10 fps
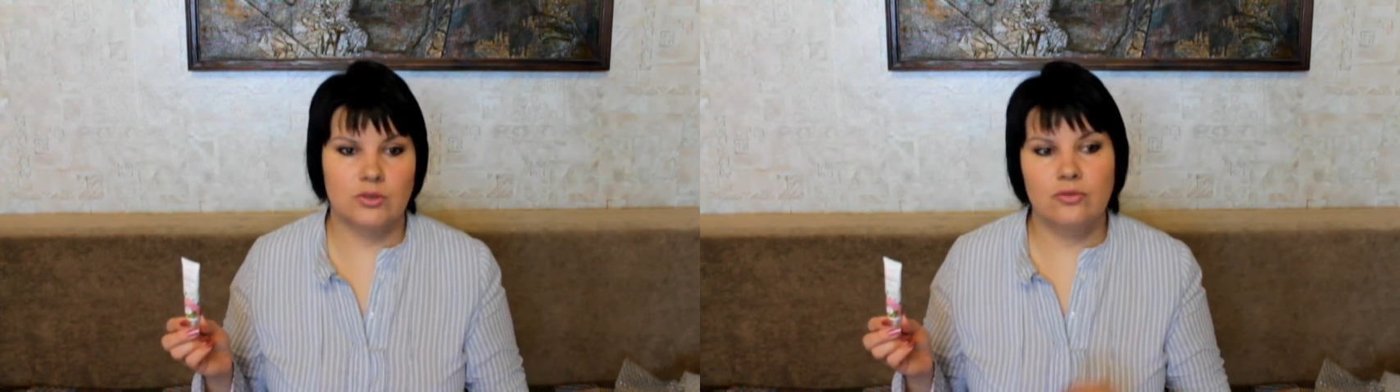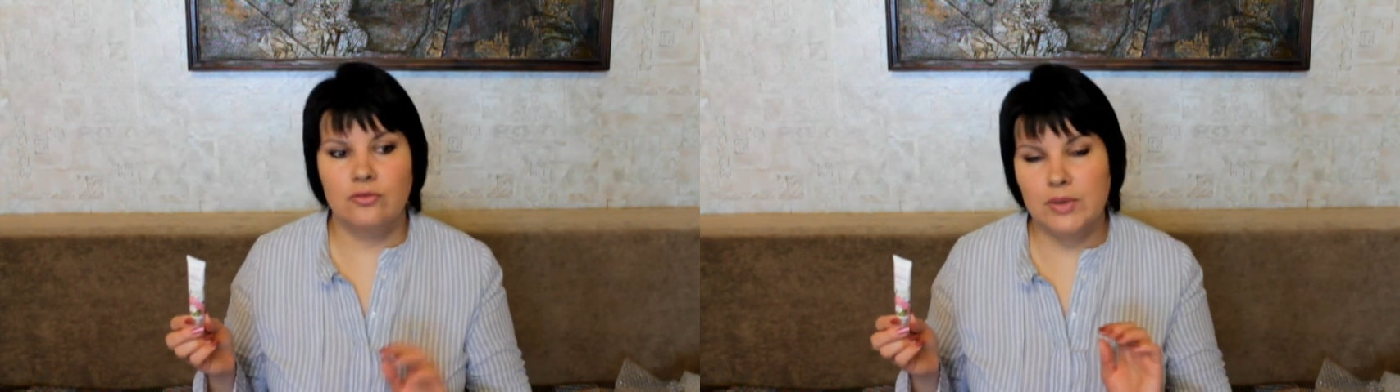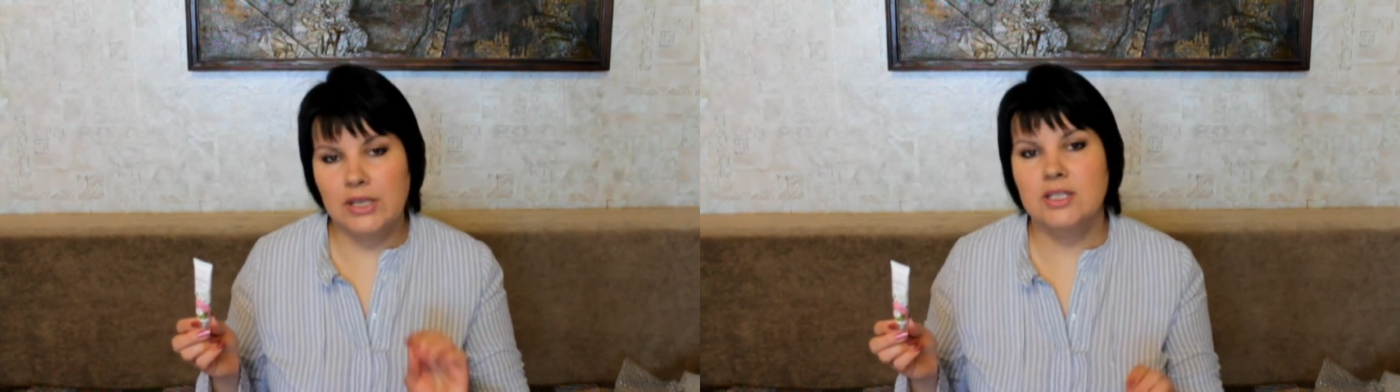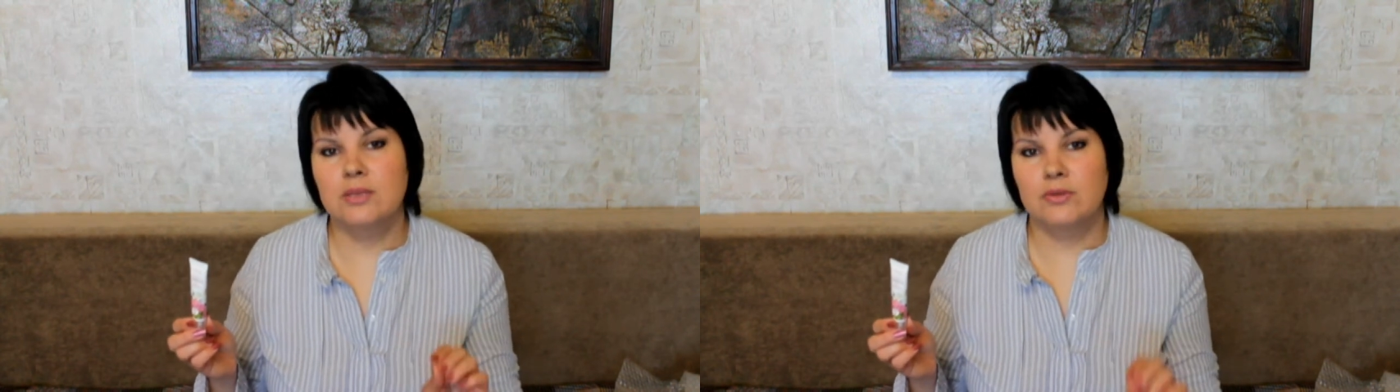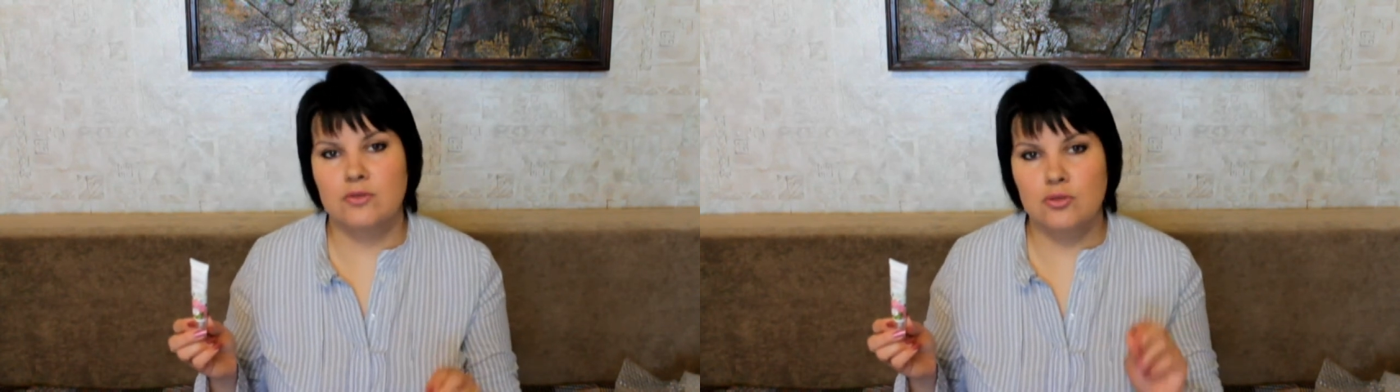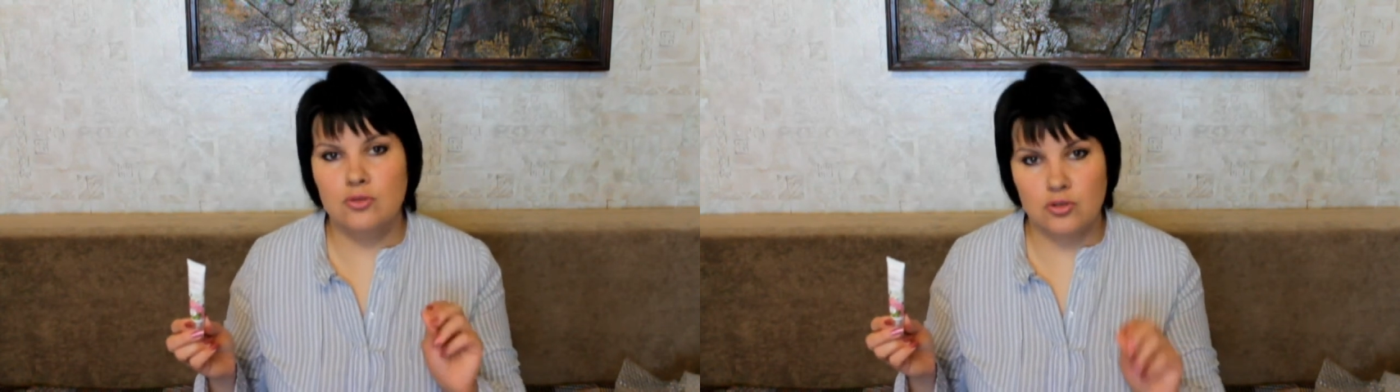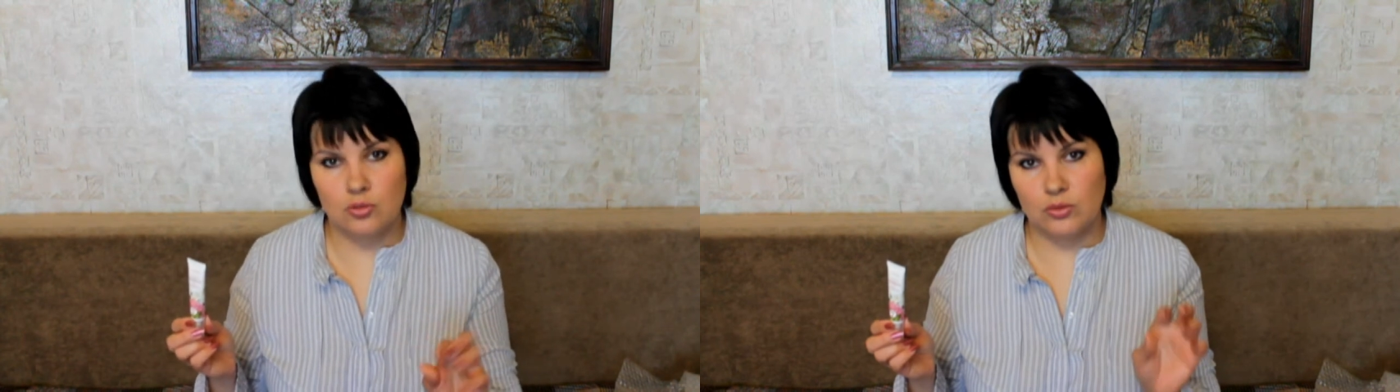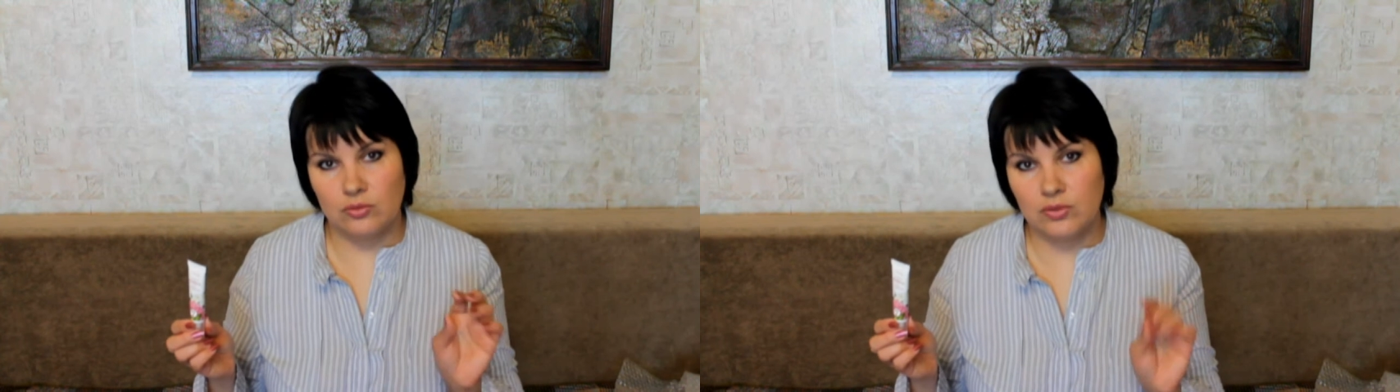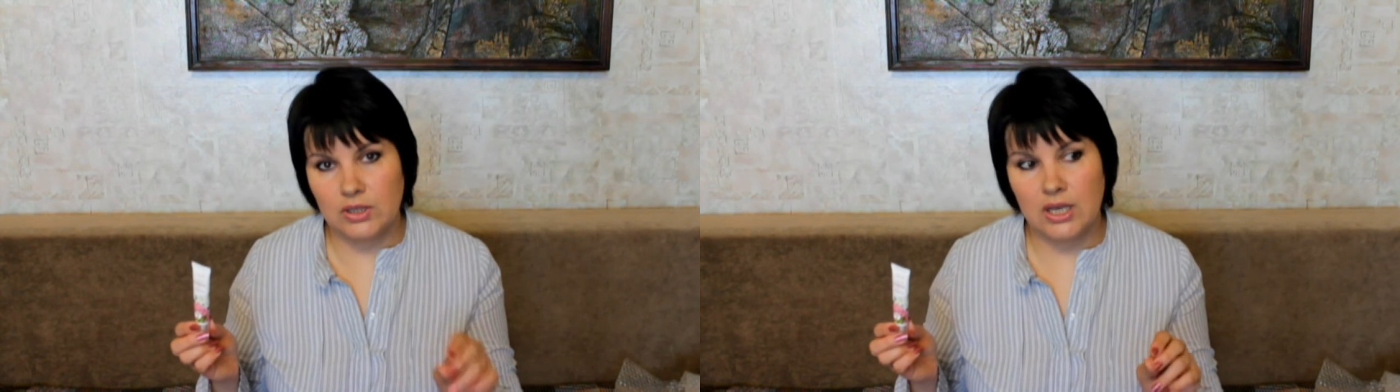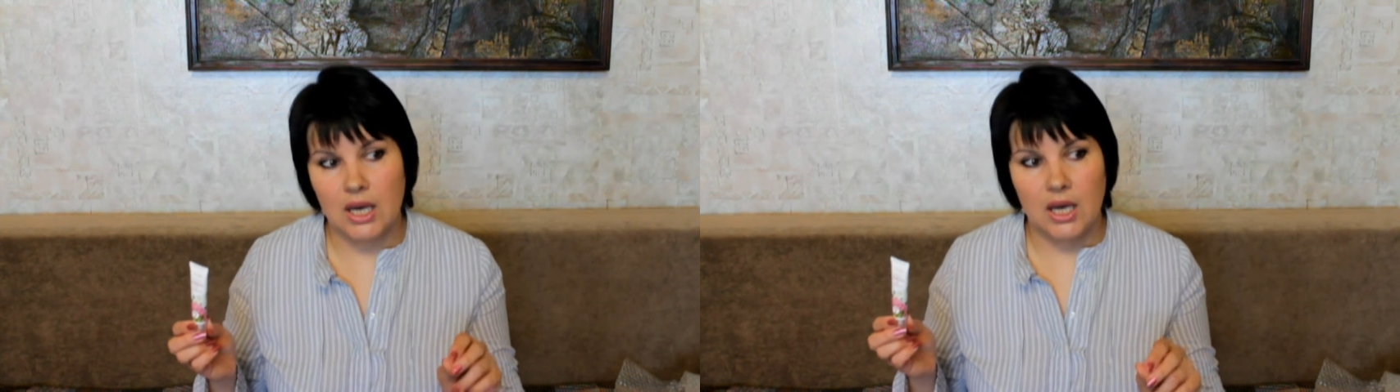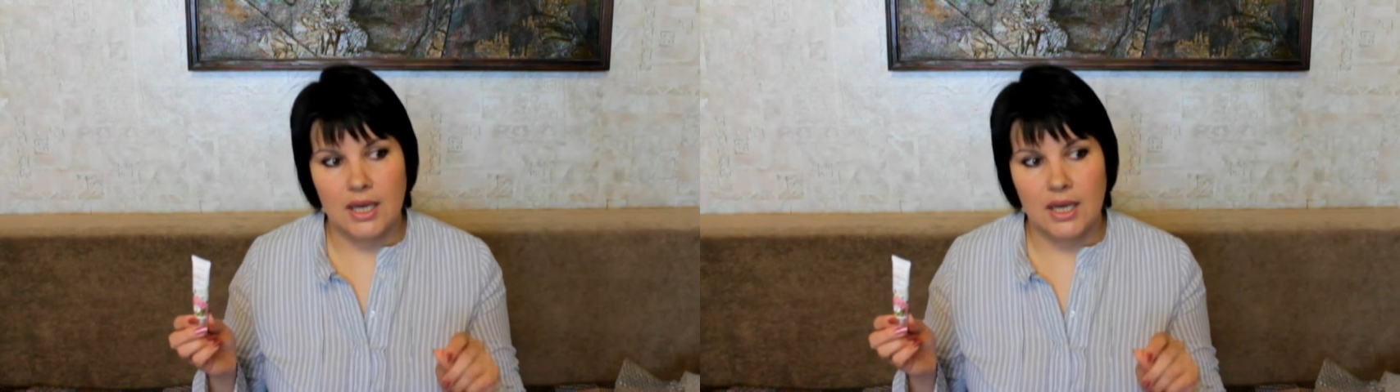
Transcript: Вот принципе, все, что бы вы